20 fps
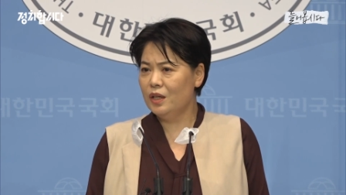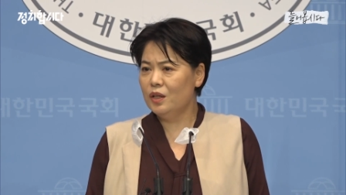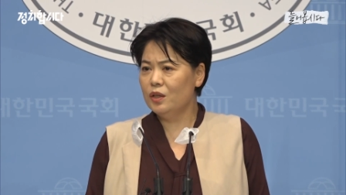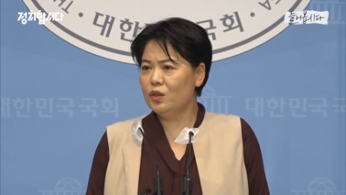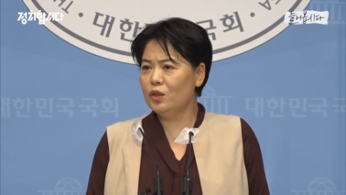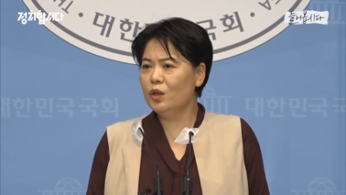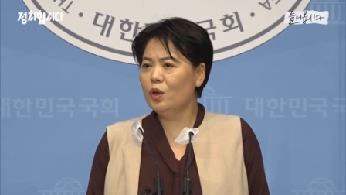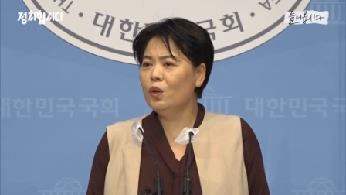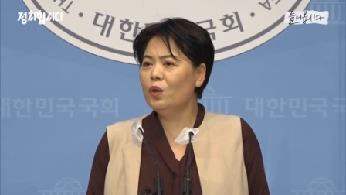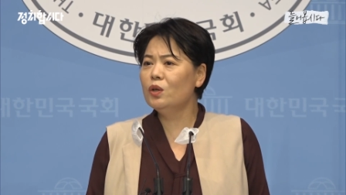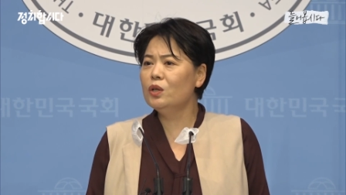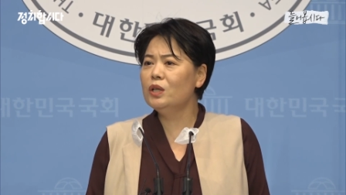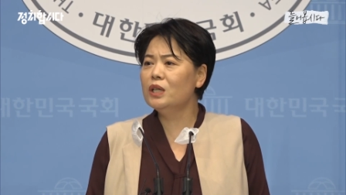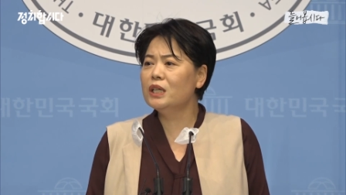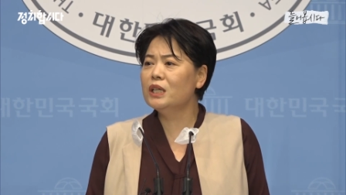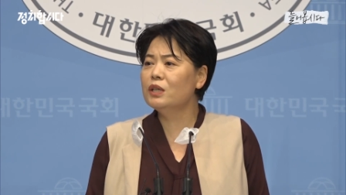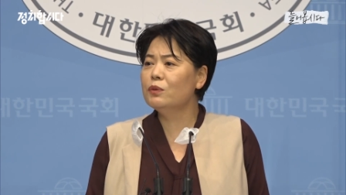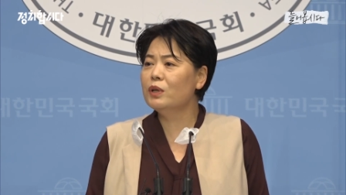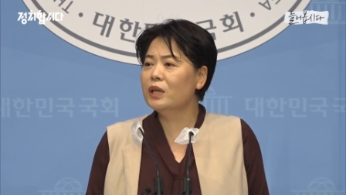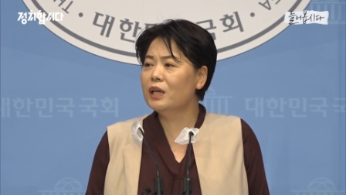뛰어오를
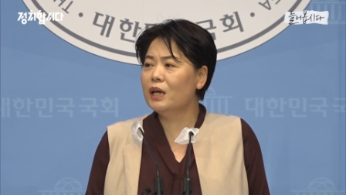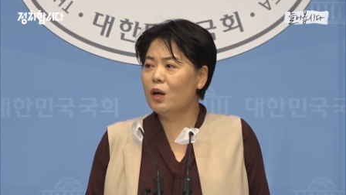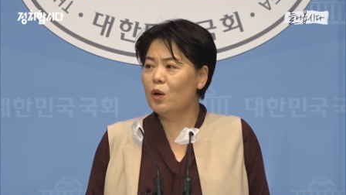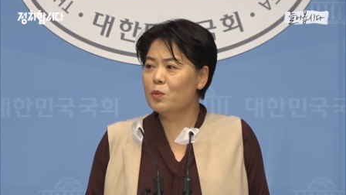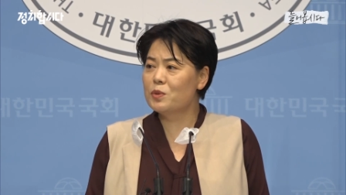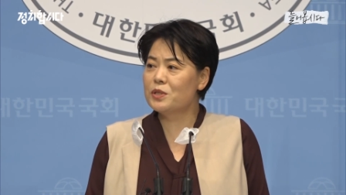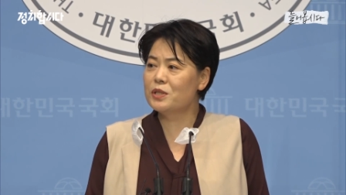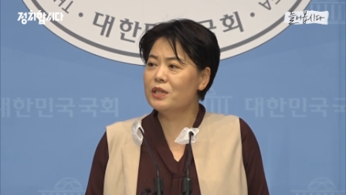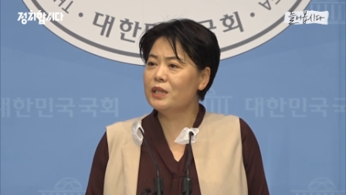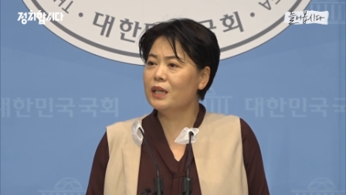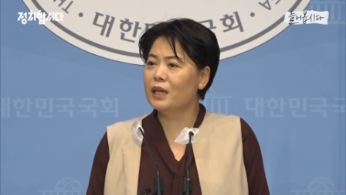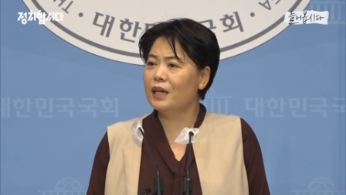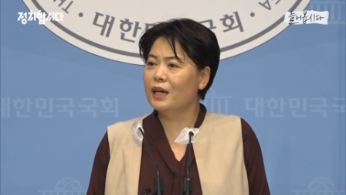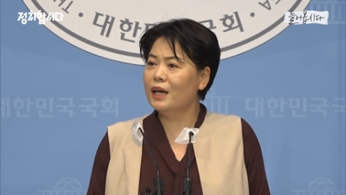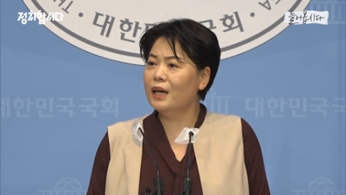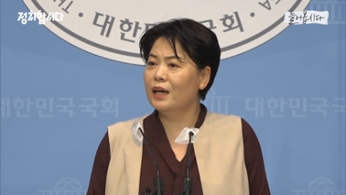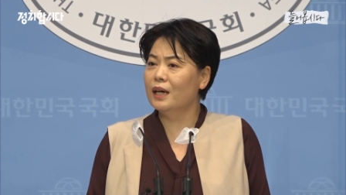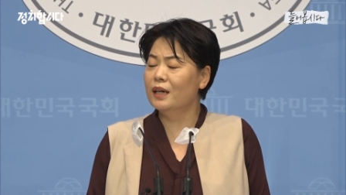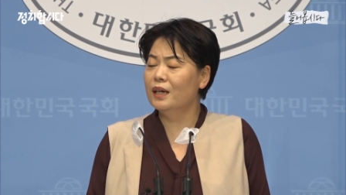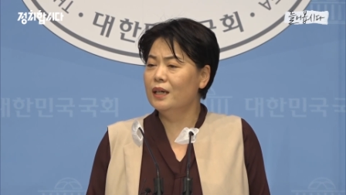기회가
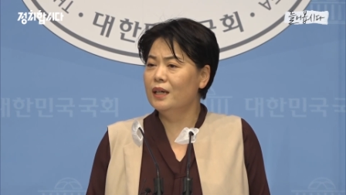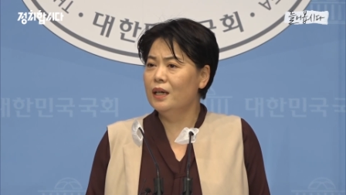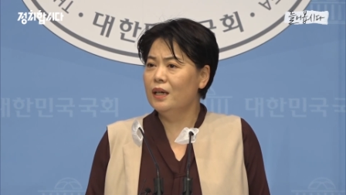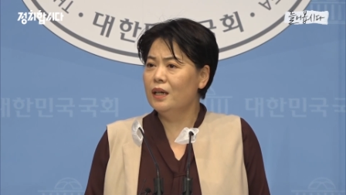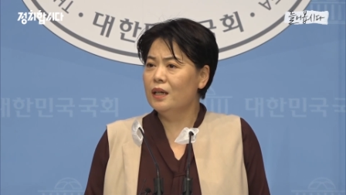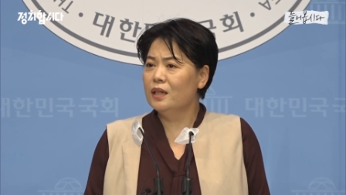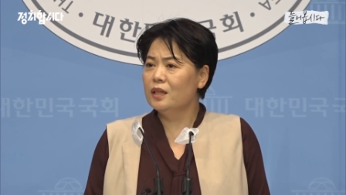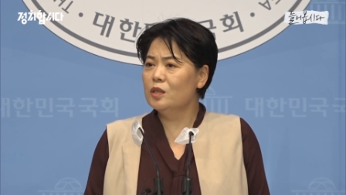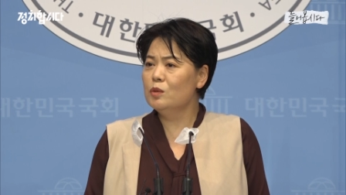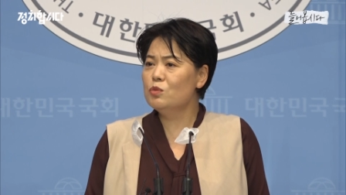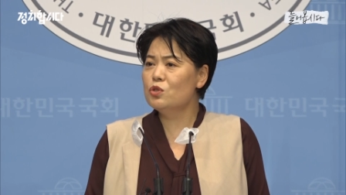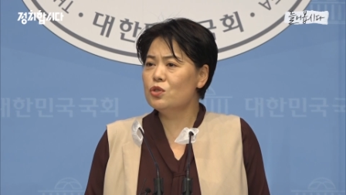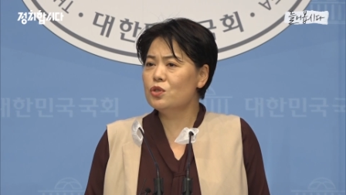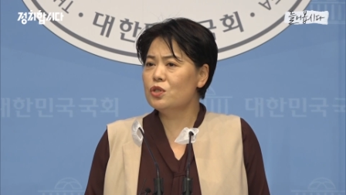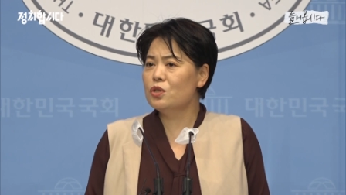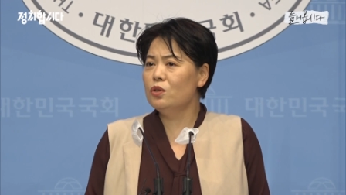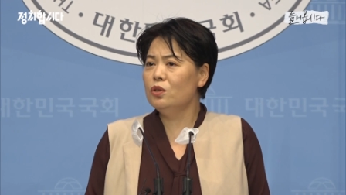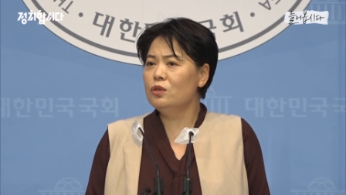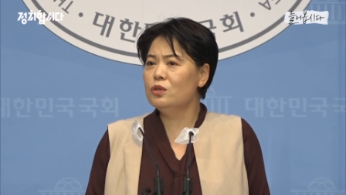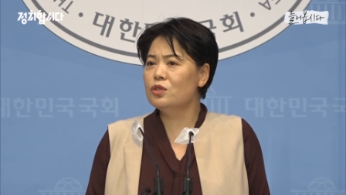없으니까
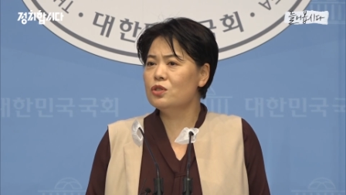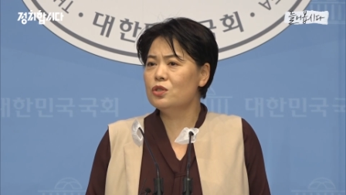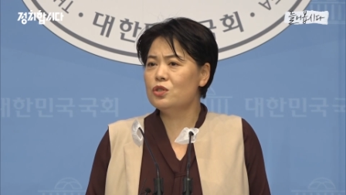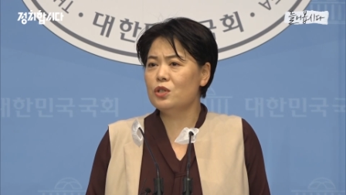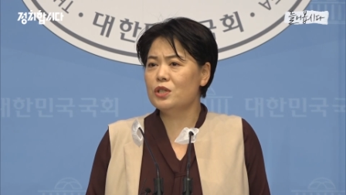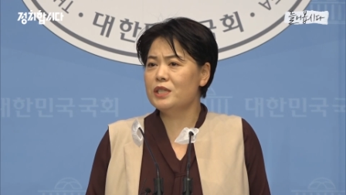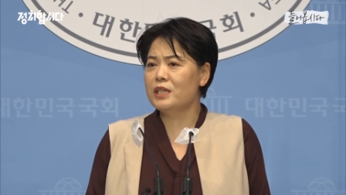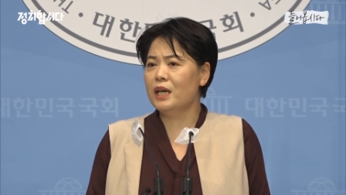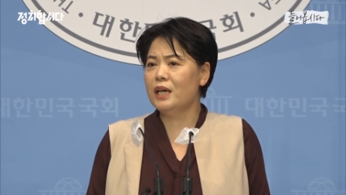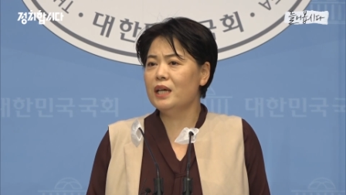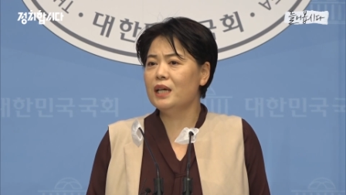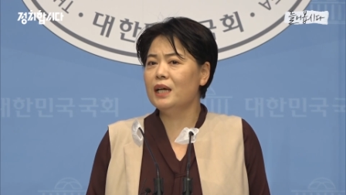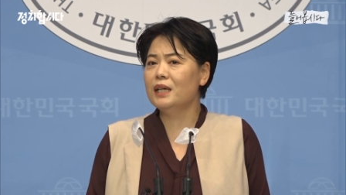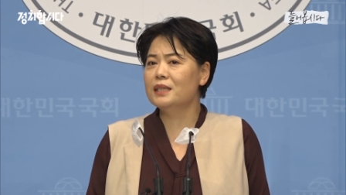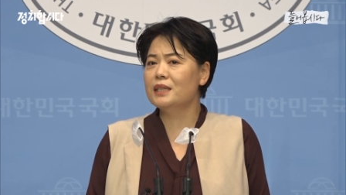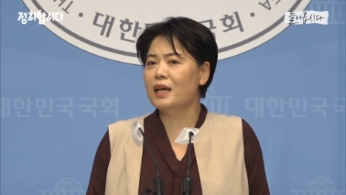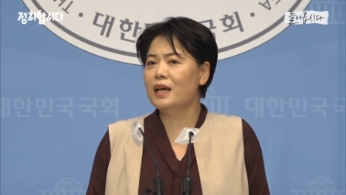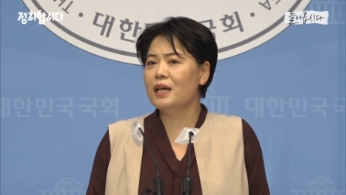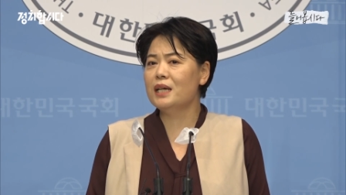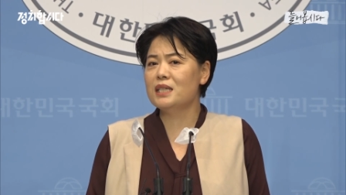금수저, 흙수저 차이가
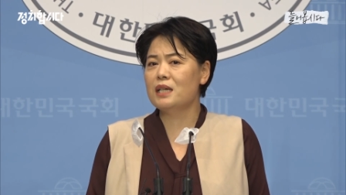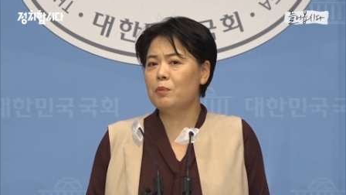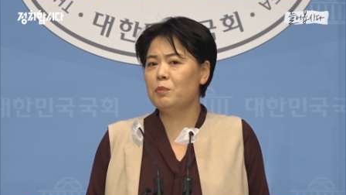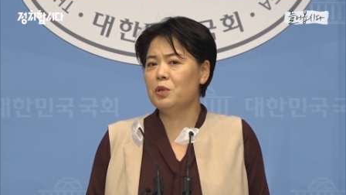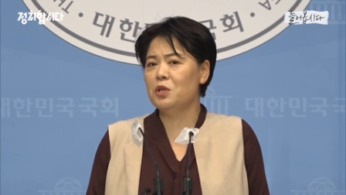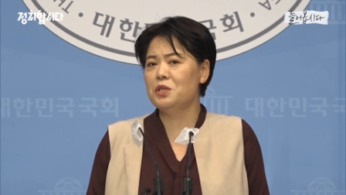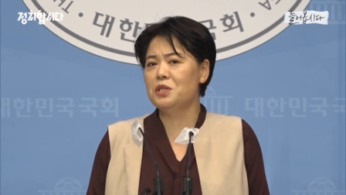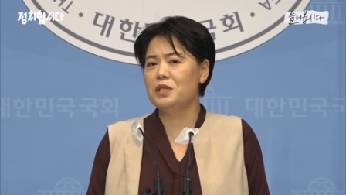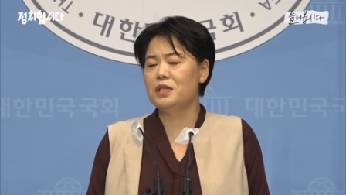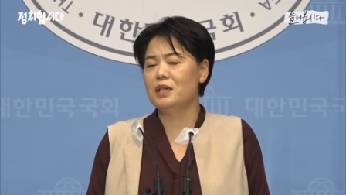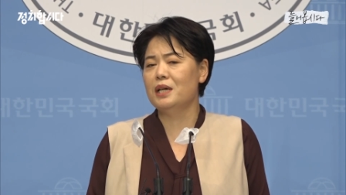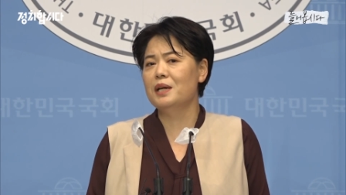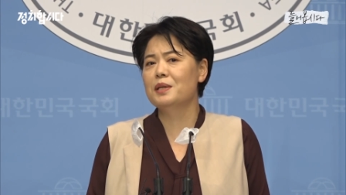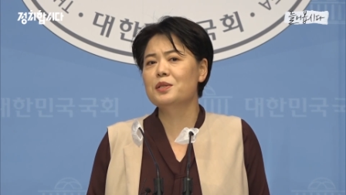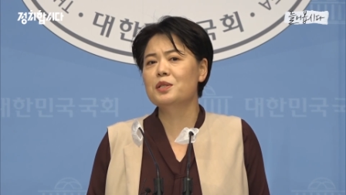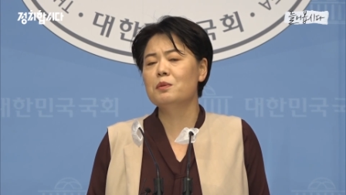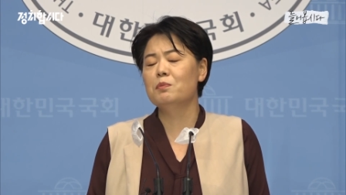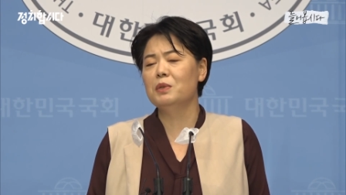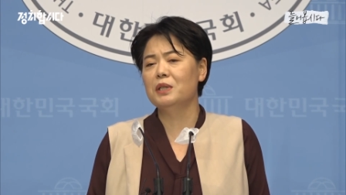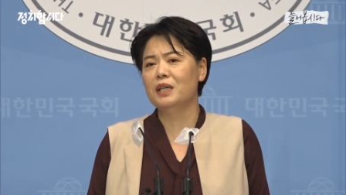따라잡혀지질
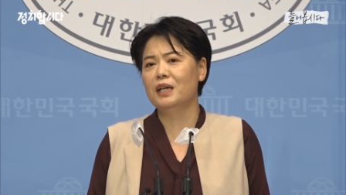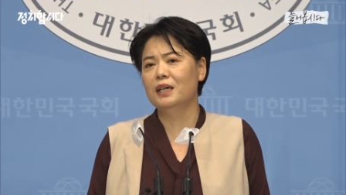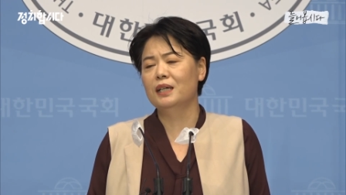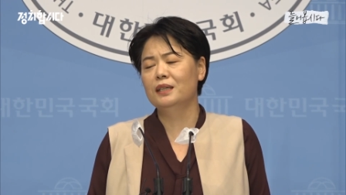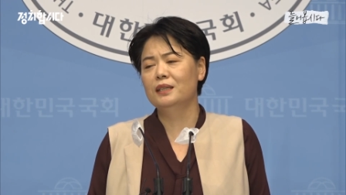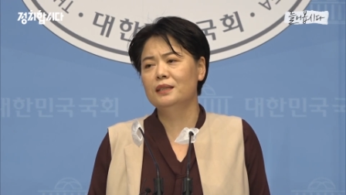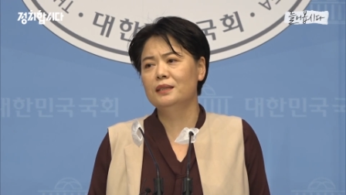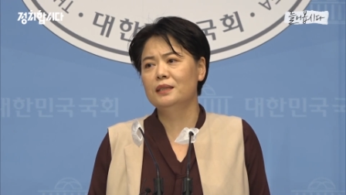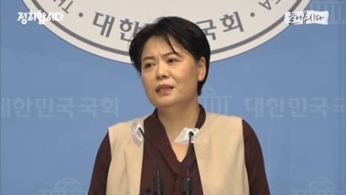않습니다.